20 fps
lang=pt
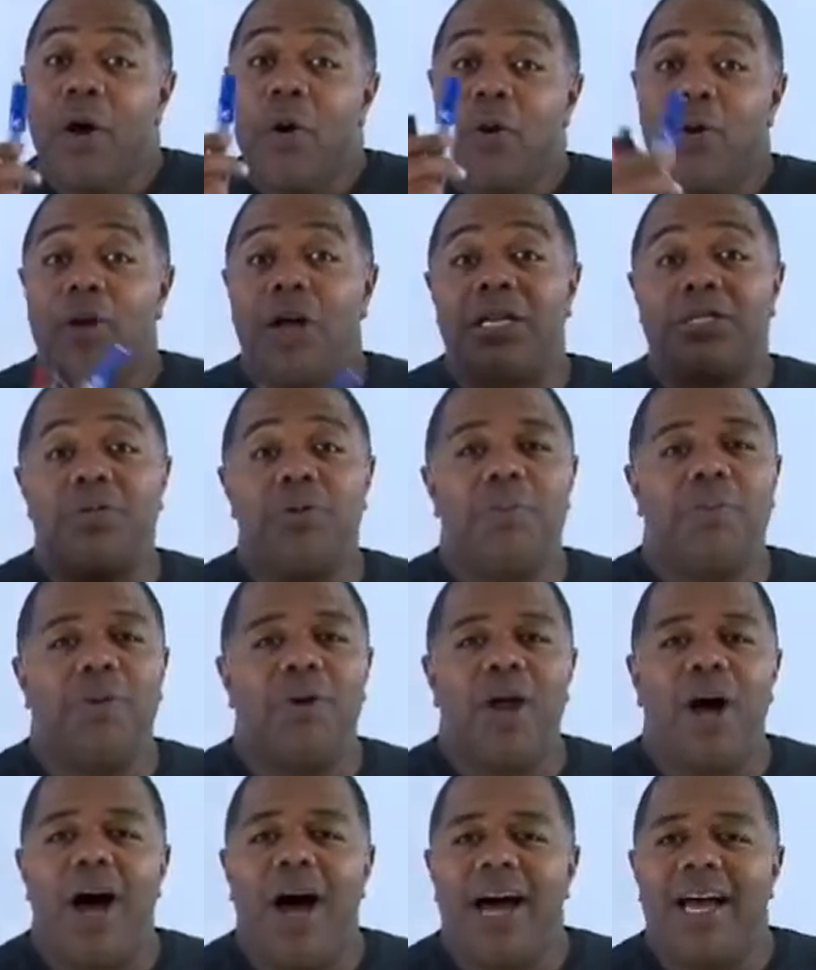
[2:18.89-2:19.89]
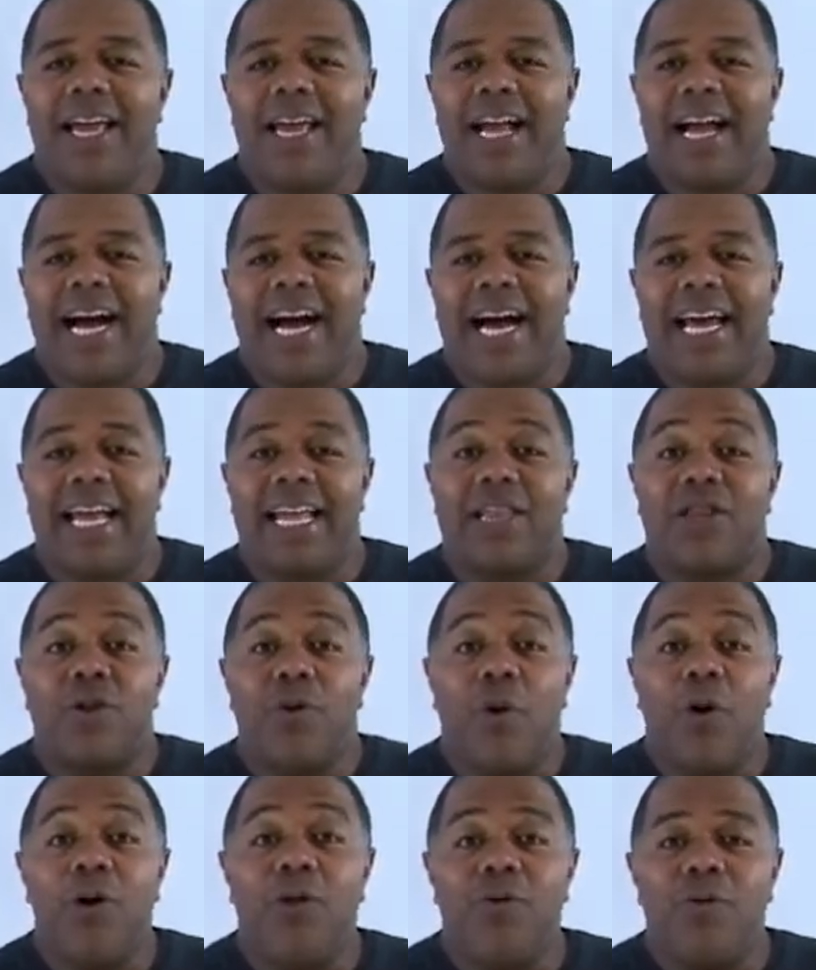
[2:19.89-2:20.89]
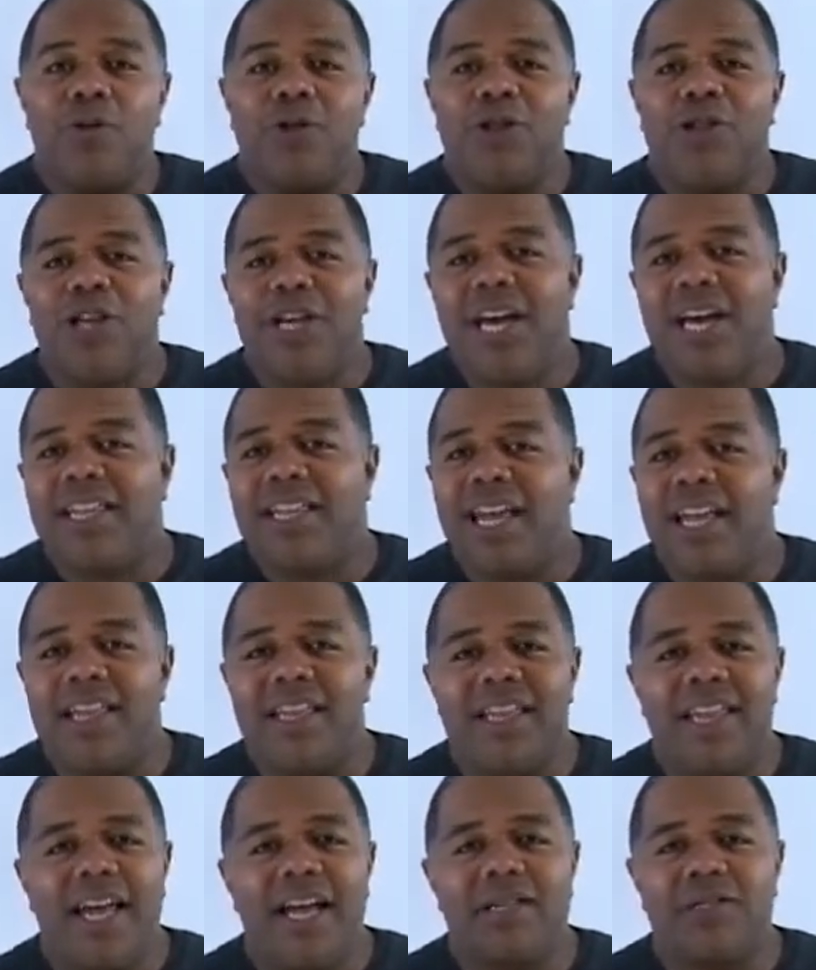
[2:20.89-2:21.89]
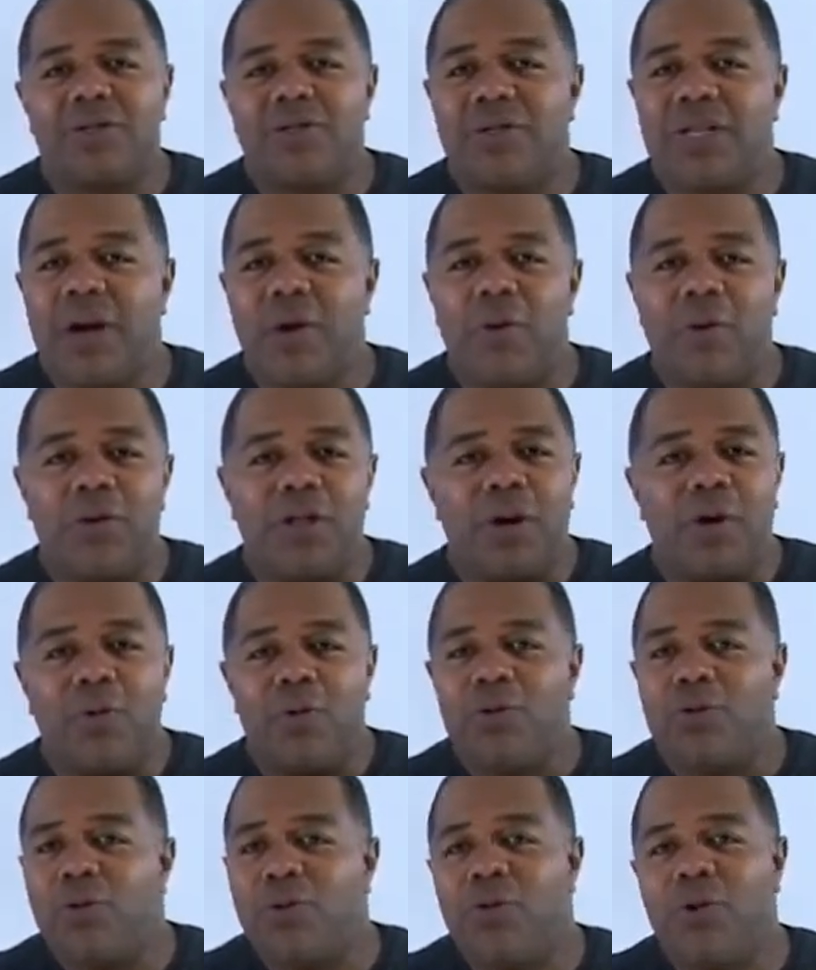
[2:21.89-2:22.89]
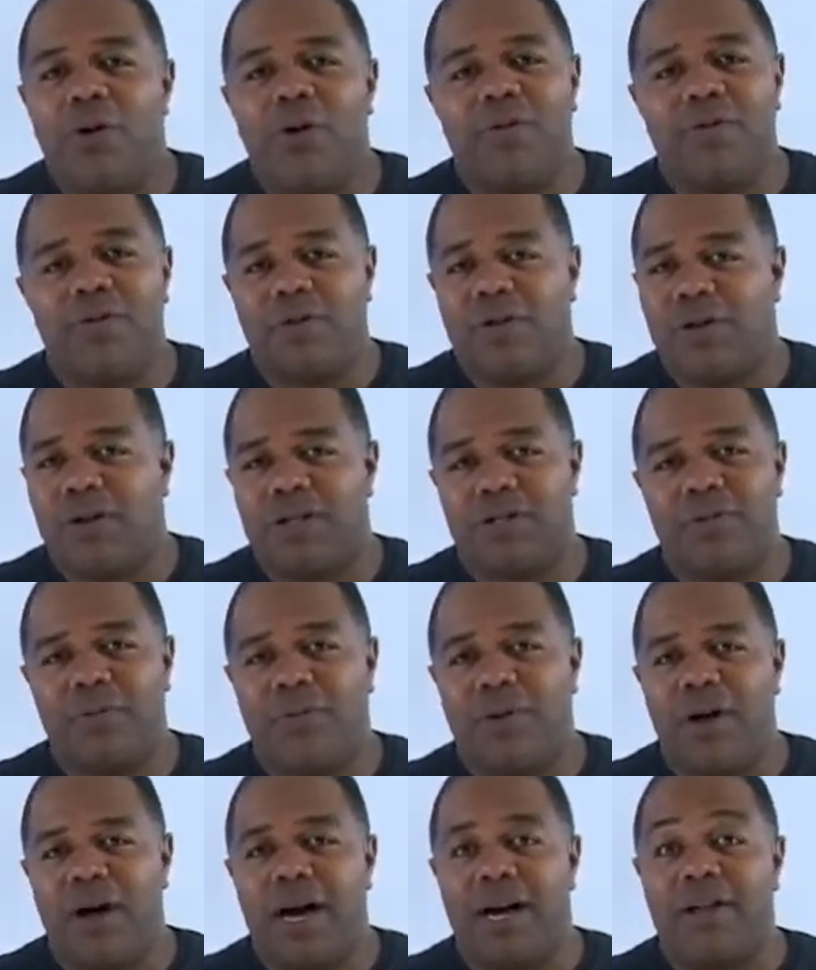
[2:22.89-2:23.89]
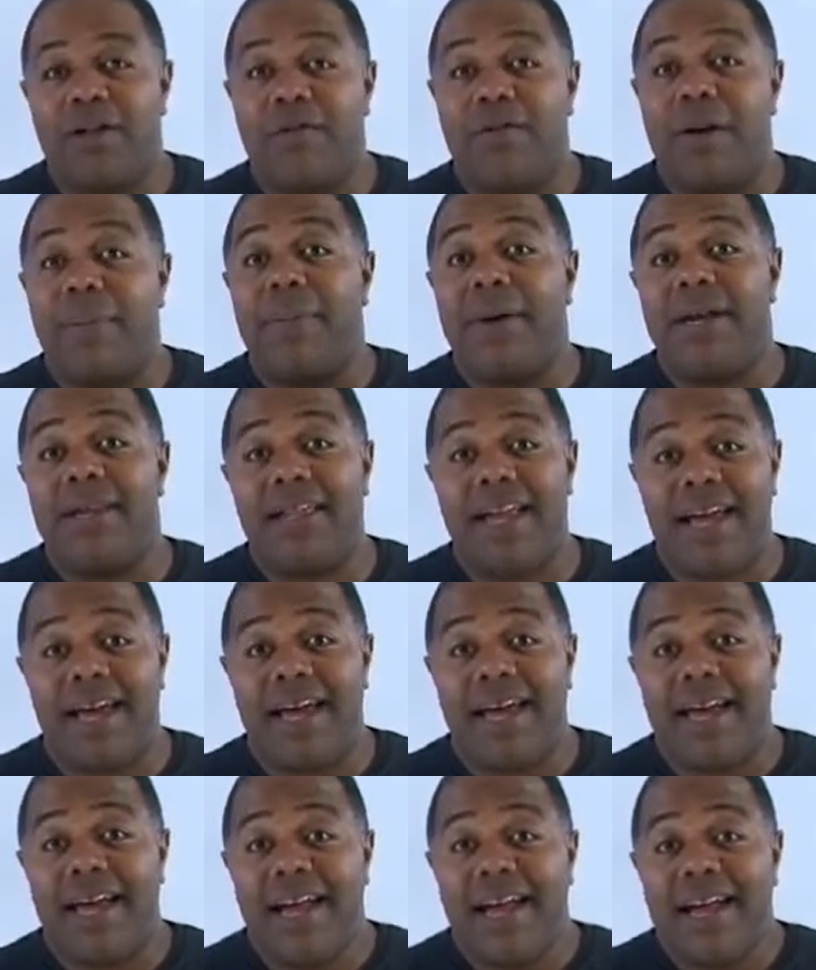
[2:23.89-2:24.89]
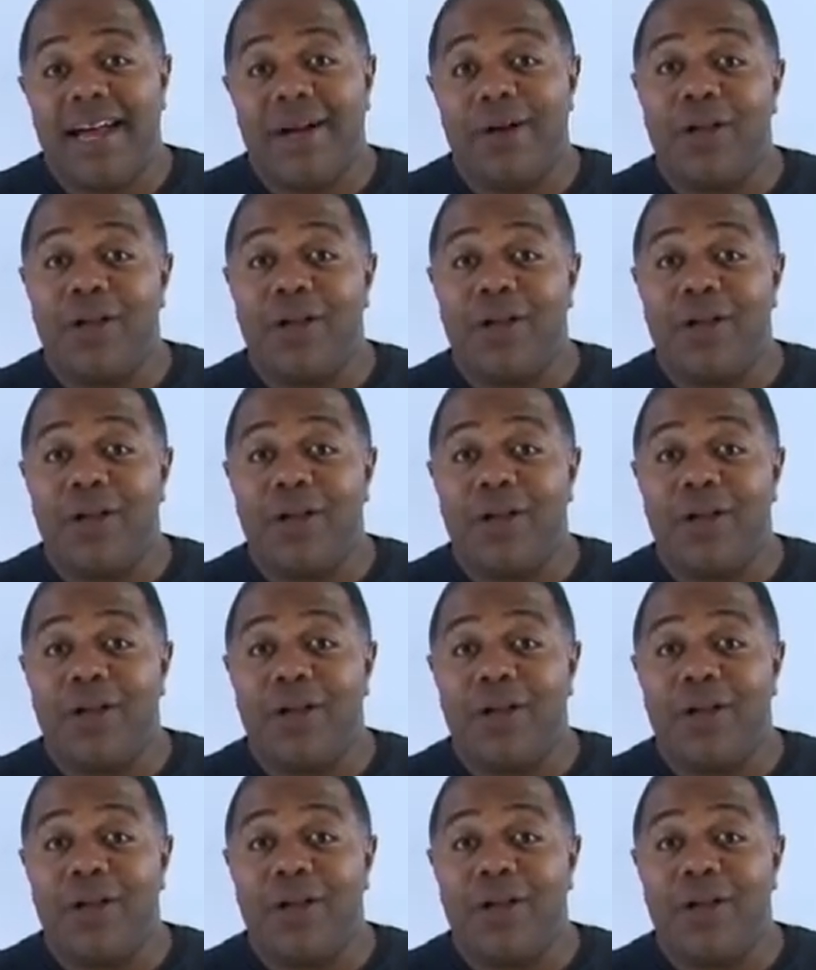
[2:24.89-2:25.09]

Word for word: O nosso blog, cara, todo dia tem texto, tem conteúdo novo no nosso blog, não vai perder.